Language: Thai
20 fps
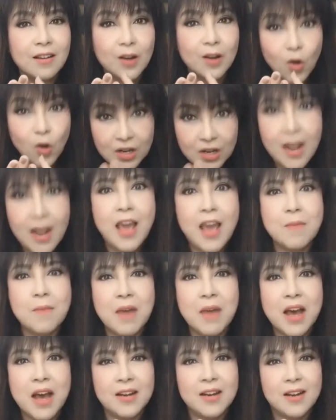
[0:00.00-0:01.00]
ลดไข
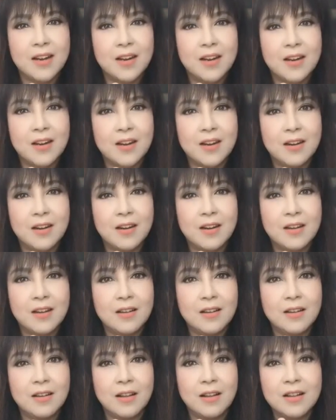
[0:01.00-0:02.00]
มัน
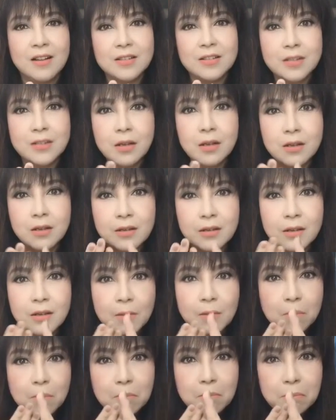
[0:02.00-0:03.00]
ซึ่ง
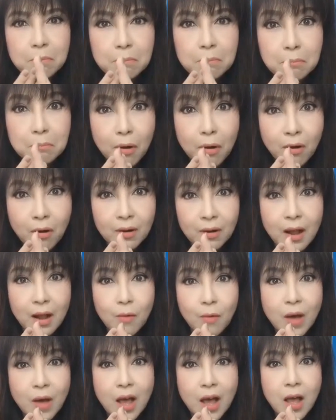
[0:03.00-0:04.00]
บอกนะ
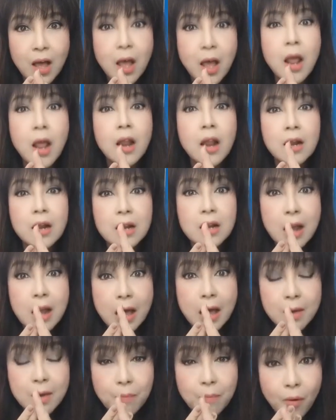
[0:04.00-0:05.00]
ว่า
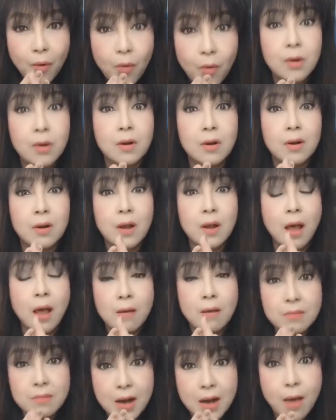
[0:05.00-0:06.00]
ได้ผล
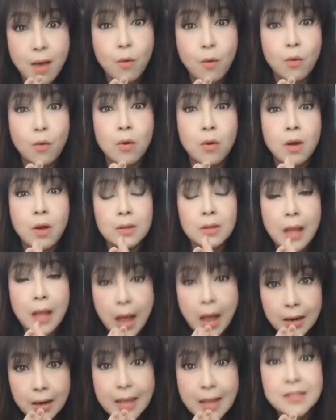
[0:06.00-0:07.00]
เร็วทา
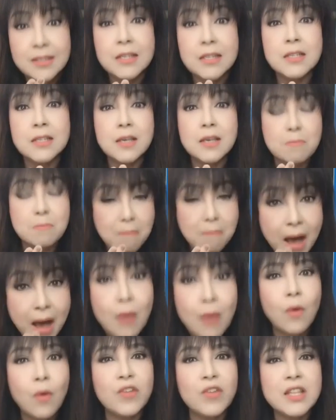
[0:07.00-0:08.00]
งรัดจริงๆ มาก
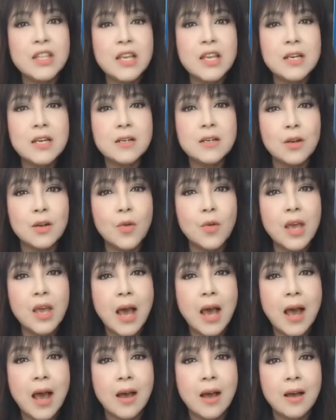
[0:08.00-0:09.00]
กว่าวิธีอื่นด้วยค่ะ